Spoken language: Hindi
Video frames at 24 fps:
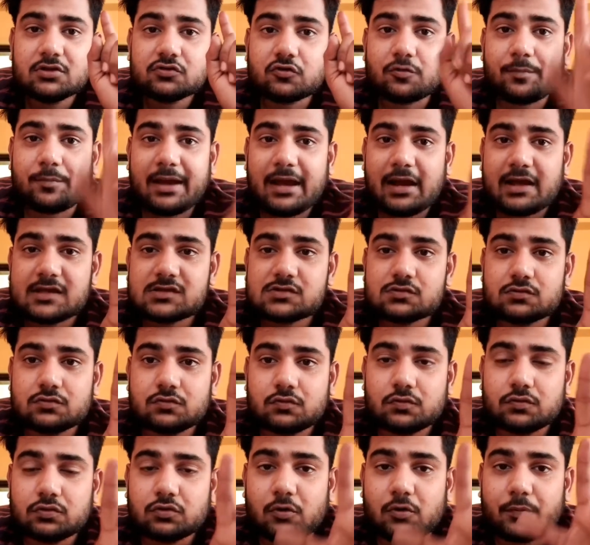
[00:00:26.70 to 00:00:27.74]
तो मैं आज
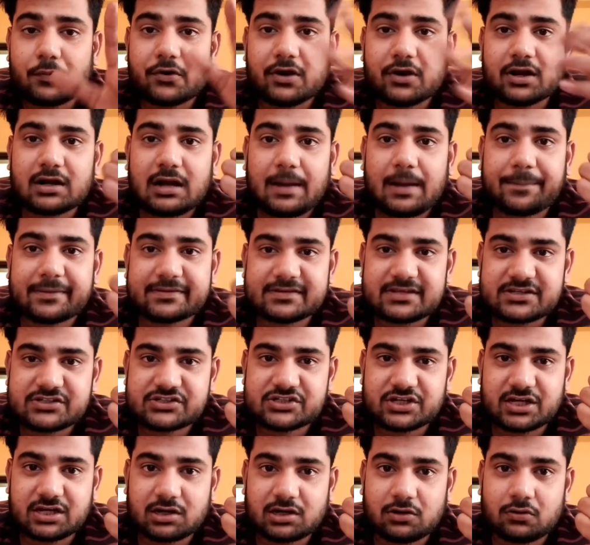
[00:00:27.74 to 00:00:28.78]
उन दो प्रोडक्ट आपके साथ
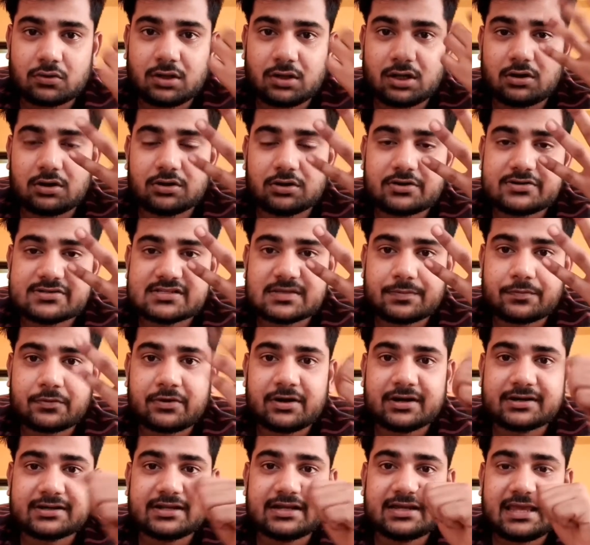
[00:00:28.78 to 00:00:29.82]
शेयर करूंगा कौन कौन से
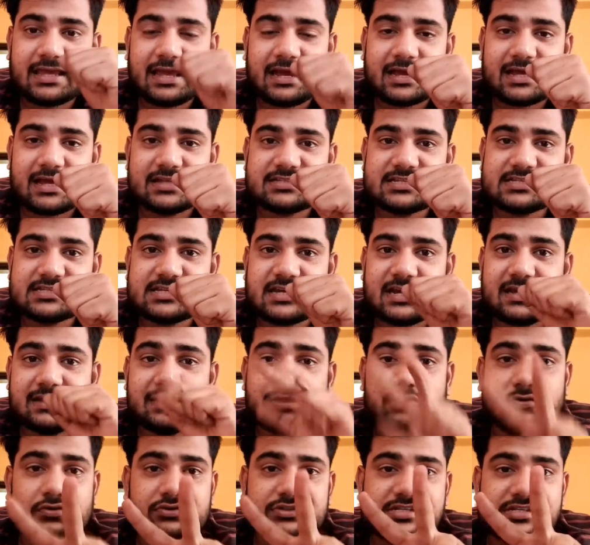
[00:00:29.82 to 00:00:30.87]
प्रोडक्ट है क्या क्या चीज़ें आई
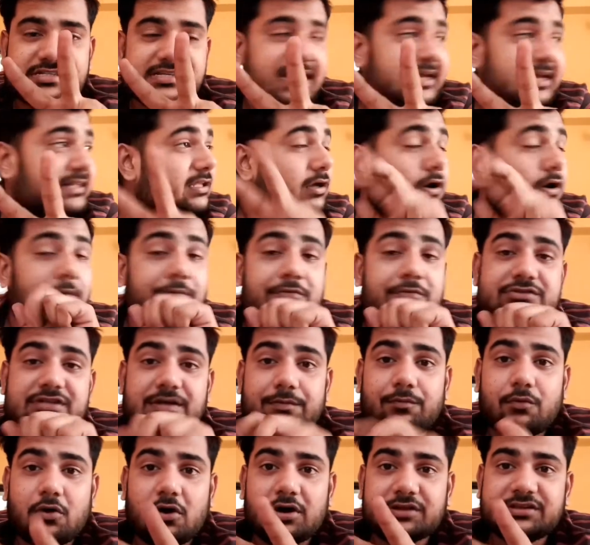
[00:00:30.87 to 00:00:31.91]
थी दो चीज़ें आई थी और मुझे
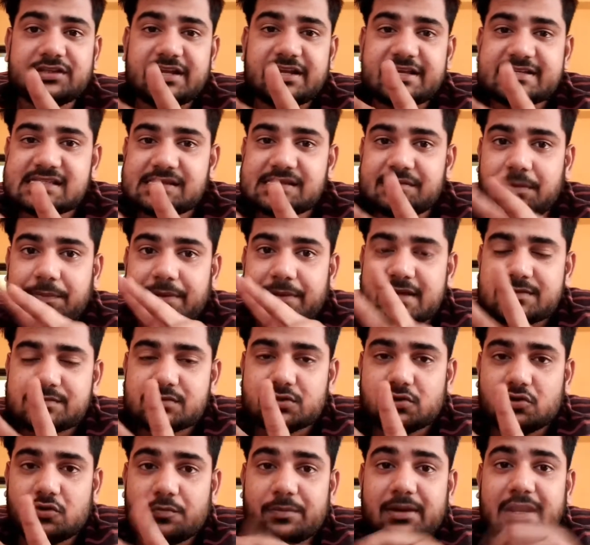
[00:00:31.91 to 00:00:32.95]
बहुत ही रीजनेबल प्राइस
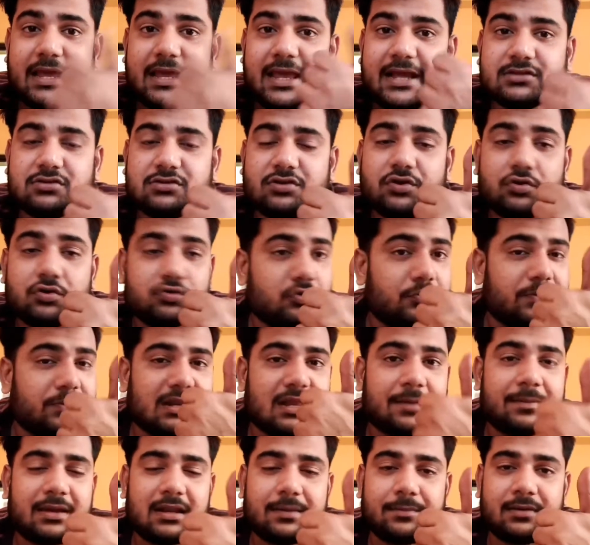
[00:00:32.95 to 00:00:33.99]
में दोनों मिले एक तो यूट्यूब के
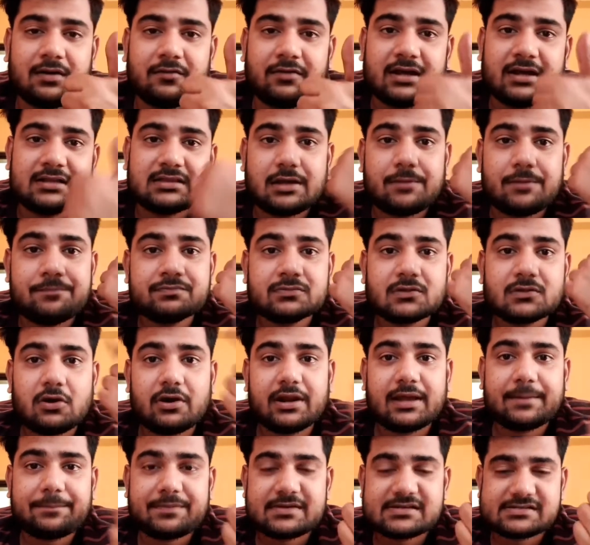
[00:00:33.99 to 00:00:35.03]
लिए मैंने मंगवाया था
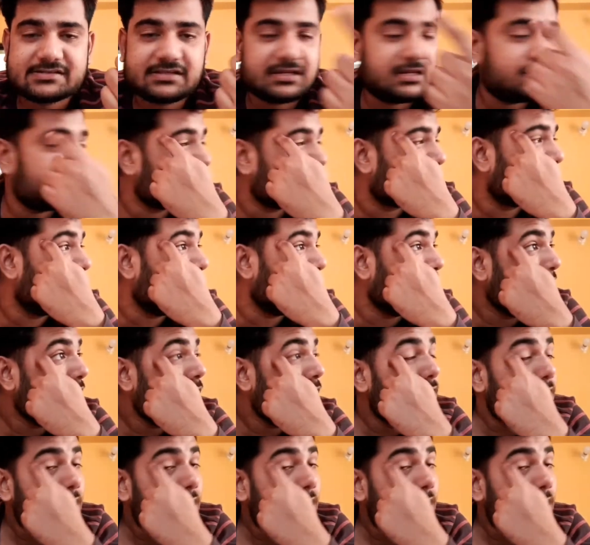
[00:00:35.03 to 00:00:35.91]
और एक पर्सनल यूज़ के लिए